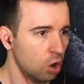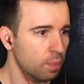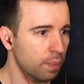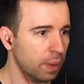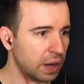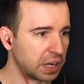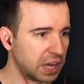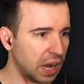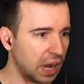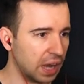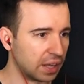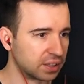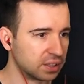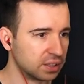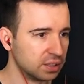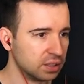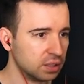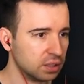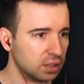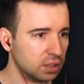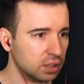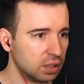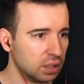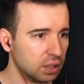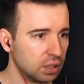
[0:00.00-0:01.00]
Магад!
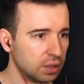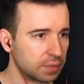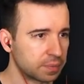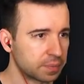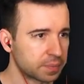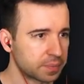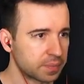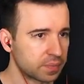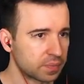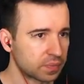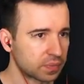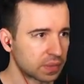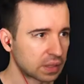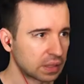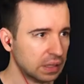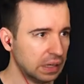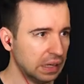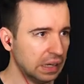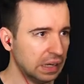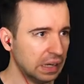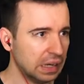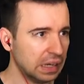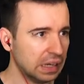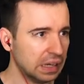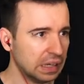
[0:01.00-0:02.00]
А
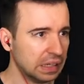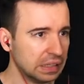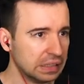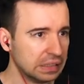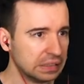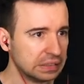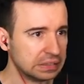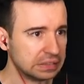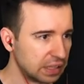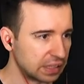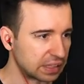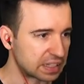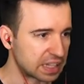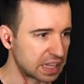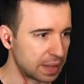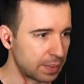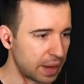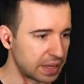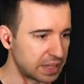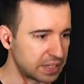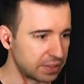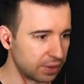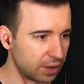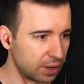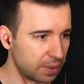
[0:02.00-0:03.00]
-а -а! Надо
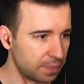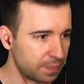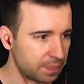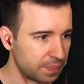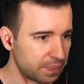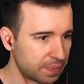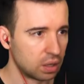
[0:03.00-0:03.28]
сломать его.